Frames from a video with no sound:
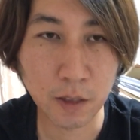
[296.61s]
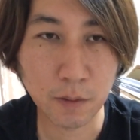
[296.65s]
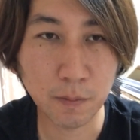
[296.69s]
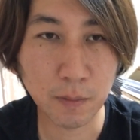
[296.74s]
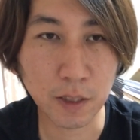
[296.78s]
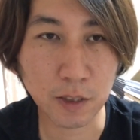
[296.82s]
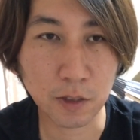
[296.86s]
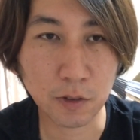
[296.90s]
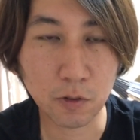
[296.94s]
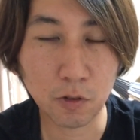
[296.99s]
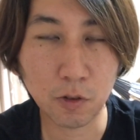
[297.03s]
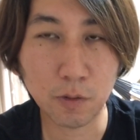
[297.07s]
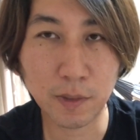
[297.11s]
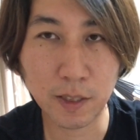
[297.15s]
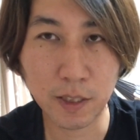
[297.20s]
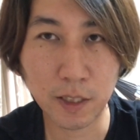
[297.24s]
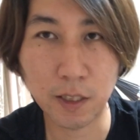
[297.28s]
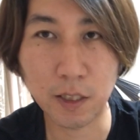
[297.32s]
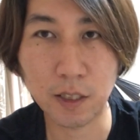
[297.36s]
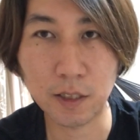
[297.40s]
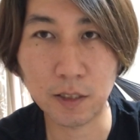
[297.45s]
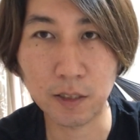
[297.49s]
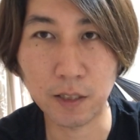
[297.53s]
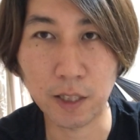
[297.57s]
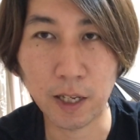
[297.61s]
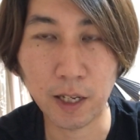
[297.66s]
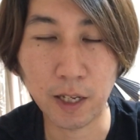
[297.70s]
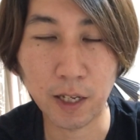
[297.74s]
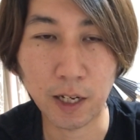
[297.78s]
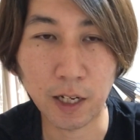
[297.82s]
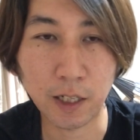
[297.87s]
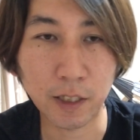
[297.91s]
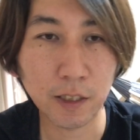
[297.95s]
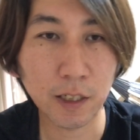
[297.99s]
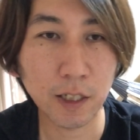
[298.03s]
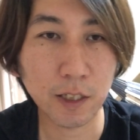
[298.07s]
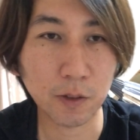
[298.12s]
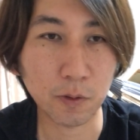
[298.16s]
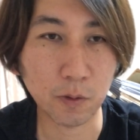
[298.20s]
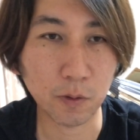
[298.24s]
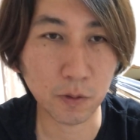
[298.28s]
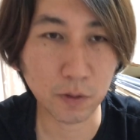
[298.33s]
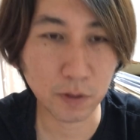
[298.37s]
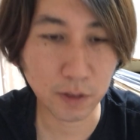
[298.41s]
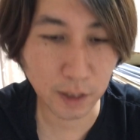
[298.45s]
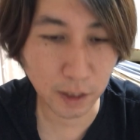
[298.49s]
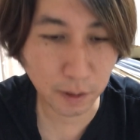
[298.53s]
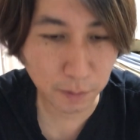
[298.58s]
まあその場でですねありがとう
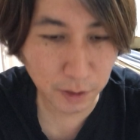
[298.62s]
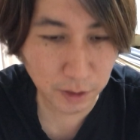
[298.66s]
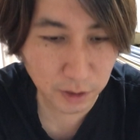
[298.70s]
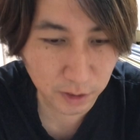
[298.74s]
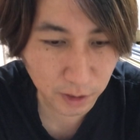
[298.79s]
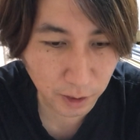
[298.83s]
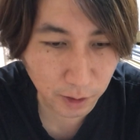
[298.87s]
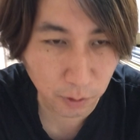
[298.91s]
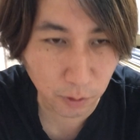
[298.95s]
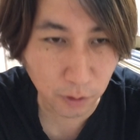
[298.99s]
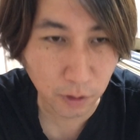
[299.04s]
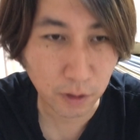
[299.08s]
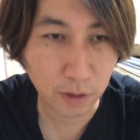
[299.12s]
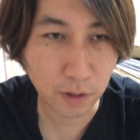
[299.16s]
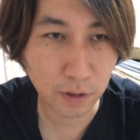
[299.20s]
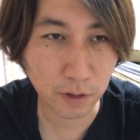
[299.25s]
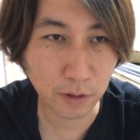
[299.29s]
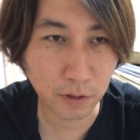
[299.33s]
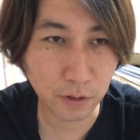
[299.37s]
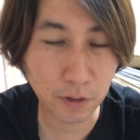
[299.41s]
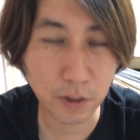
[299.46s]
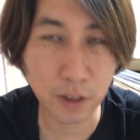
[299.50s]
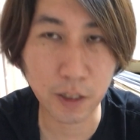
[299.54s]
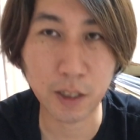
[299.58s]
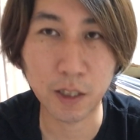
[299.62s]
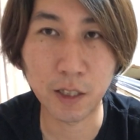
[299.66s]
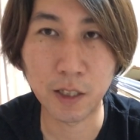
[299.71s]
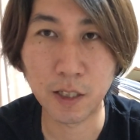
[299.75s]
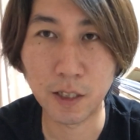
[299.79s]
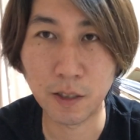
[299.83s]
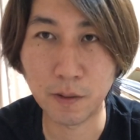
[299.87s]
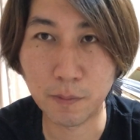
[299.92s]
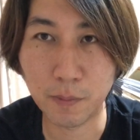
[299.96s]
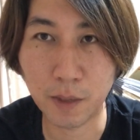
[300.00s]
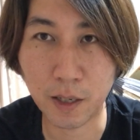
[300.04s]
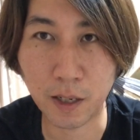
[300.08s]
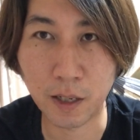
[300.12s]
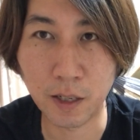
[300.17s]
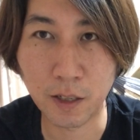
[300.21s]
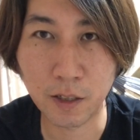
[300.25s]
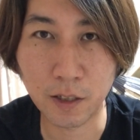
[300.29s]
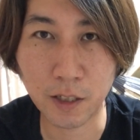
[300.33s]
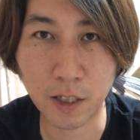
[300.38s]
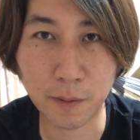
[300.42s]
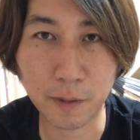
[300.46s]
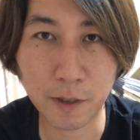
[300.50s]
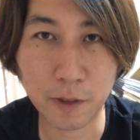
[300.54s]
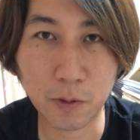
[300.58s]
ございましたというふうにまあ、
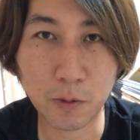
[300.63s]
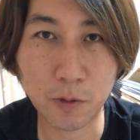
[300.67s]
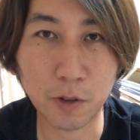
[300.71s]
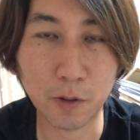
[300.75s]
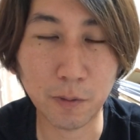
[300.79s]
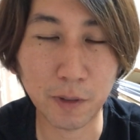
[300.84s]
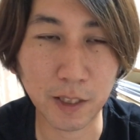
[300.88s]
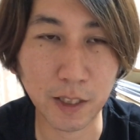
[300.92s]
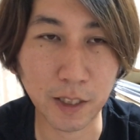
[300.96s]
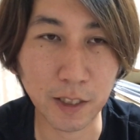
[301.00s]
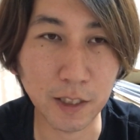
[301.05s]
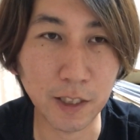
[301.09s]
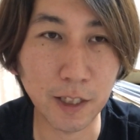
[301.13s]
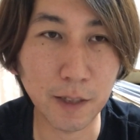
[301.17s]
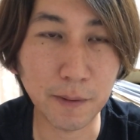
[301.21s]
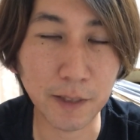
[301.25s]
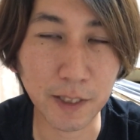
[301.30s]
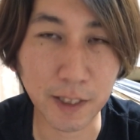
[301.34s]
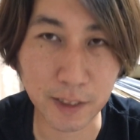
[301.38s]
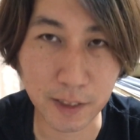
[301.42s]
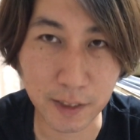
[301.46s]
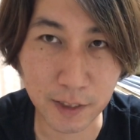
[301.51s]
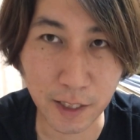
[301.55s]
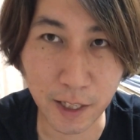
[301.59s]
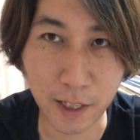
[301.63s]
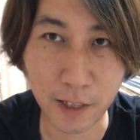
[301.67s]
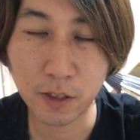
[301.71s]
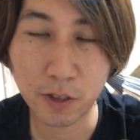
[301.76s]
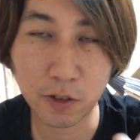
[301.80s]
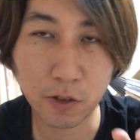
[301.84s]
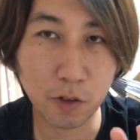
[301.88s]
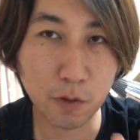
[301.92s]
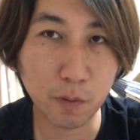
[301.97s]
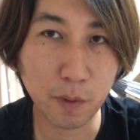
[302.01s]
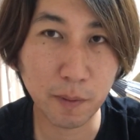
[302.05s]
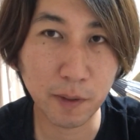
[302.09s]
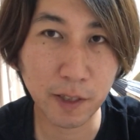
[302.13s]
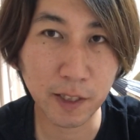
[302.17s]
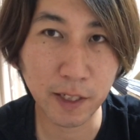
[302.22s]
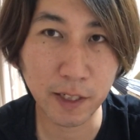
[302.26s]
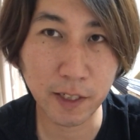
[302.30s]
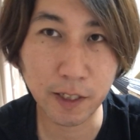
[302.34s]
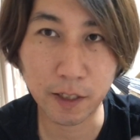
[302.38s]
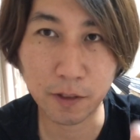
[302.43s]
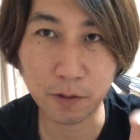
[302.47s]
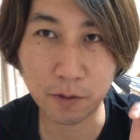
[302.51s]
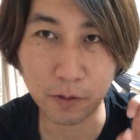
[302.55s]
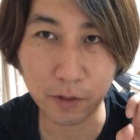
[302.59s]
大和言葉で言えばですね、そのまま
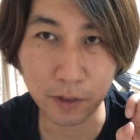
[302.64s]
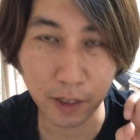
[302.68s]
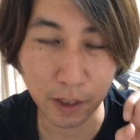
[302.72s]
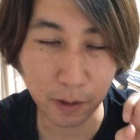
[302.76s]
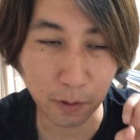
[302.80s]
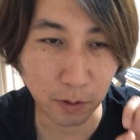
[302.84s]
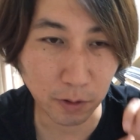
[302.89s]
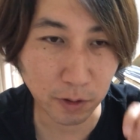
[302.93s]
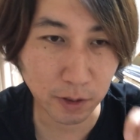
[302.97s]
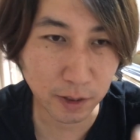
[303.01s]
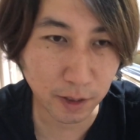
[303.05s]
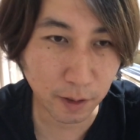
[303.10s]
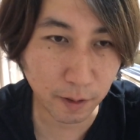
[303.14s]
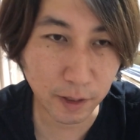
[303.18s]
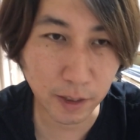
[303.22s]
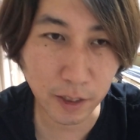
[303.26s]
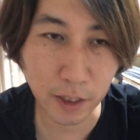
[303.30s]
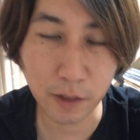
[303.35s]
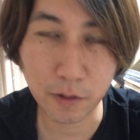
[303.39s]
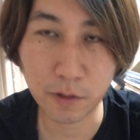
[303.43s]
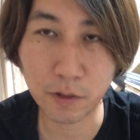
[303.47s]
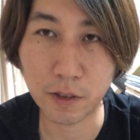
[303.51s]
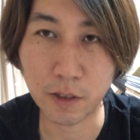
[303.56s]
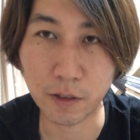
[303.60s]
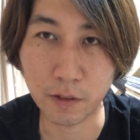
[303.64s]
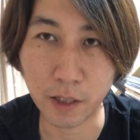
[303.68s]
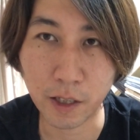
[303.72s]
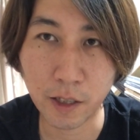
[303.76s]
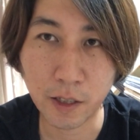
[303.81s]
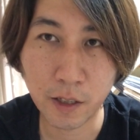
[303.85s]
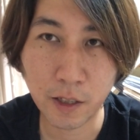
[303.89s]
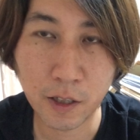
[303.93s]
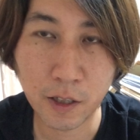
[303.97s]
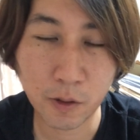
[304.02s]
ダイレクトにね、こう伝わっていくっていうね、